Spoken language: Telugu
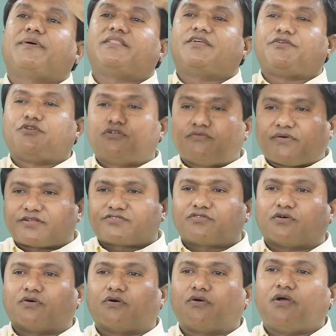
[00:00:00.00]
పెద్ద
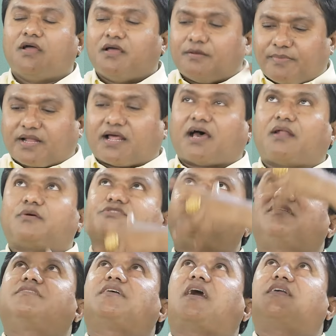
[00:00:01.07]
యూనివర్స్తో hmm. మన
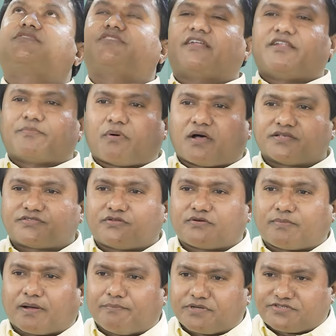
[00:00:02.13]
ఆలోచనలు థాట్స్ అన్ని
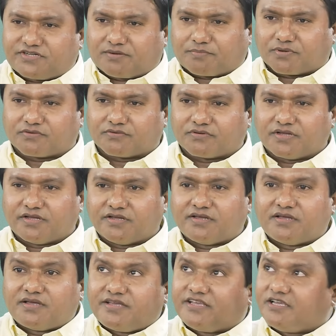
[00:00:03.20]
పాజిటివ్గా పంపించినప్పుడు
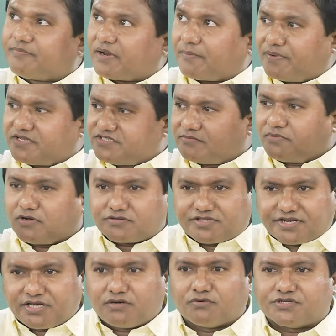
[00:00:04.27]
ఈ ప్రపంచంలో
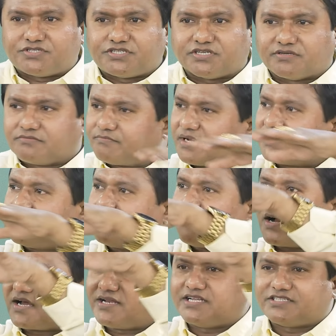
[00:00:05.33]
తిరిగి వచ్చి ప్రతి
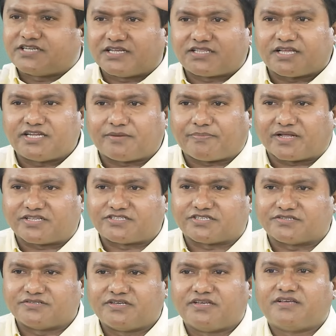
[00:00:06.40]
ఒక్కరిని
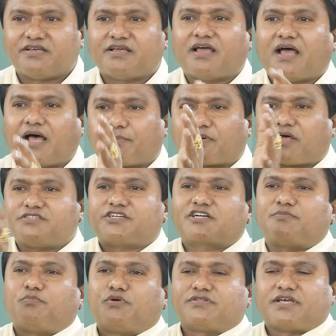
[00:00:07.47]
చైతన్యపరిచి ఆ
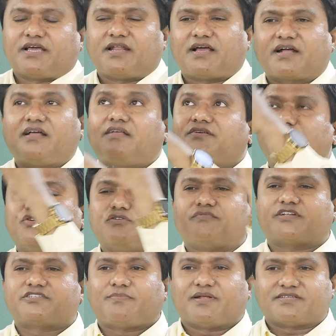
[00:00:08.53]
ప్రాజెక్ట్ పూర్తయ్యేలాగా
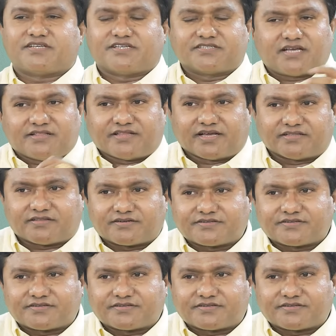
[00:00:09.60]
యూనివర్స్ బ్లెస్సింగ్స్ అందే